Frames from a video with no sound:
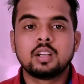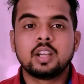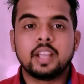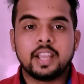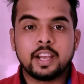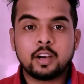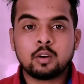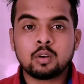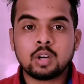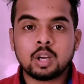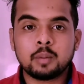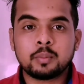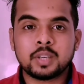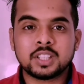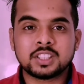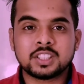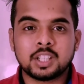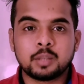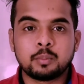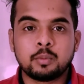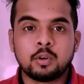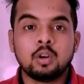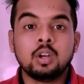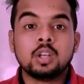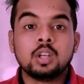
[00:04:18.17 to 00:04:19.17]
এখন আমরা
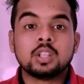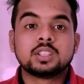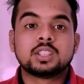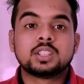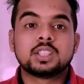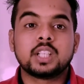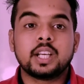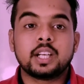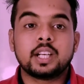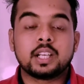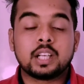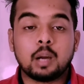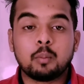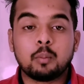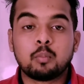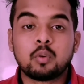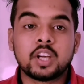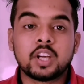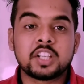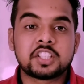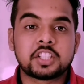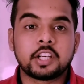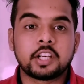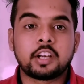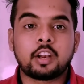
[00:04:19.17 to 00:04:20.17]
জানবো যে
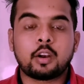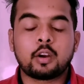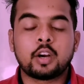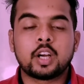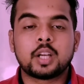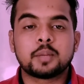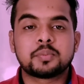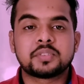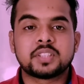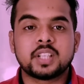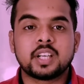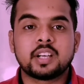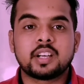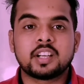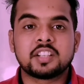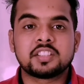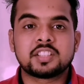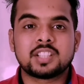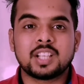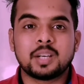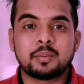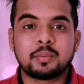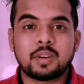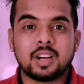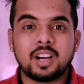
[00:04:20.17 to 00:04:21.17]
ডাব্লিউএইচ ইন্টারগেটিভ
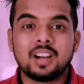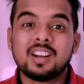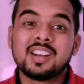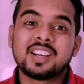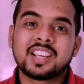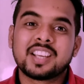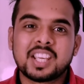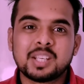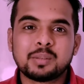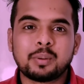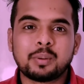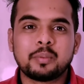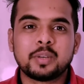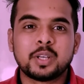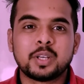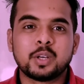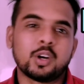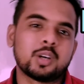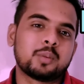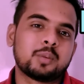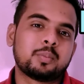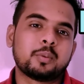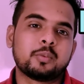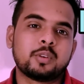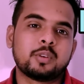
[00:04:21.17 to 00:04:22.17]
সেন্টেন্সে আমরা কিভাবে
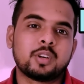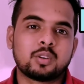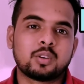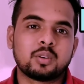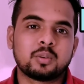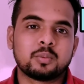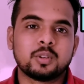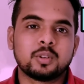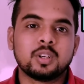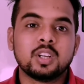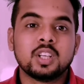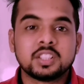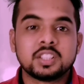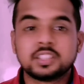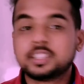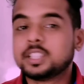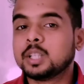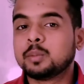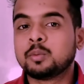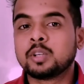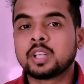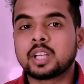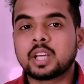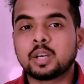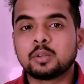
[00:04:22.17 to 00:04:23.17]
নট ব্যবহার করব
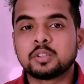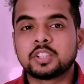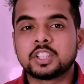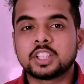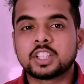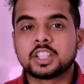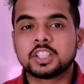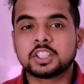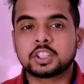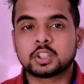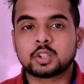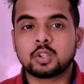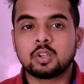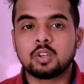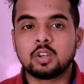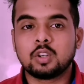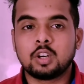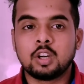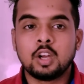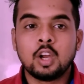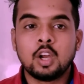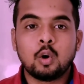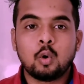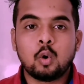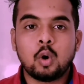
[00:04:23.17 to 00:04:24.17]
যেমন কেউ জিজ্ঞেস করলো
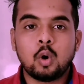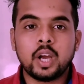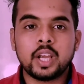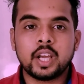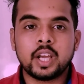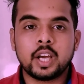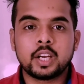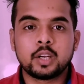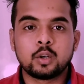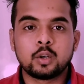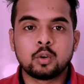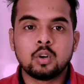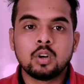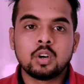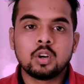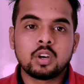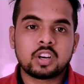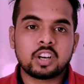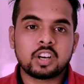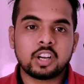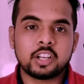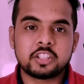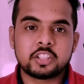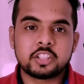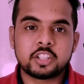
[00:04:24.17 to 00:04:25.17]
হোয়াই আর ইউ
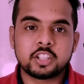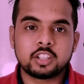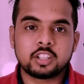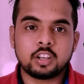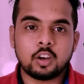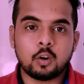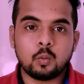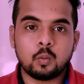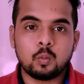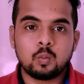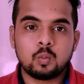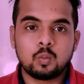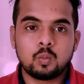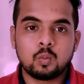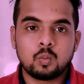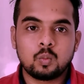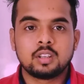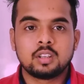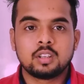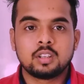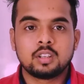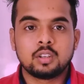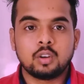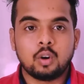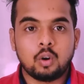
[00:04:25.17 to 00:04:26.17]
রাইটিং নাও
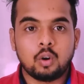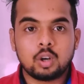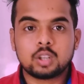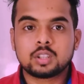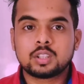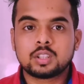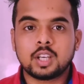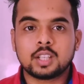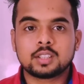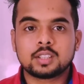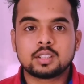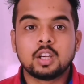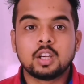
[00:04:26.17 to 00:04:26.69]
অর্থাৎ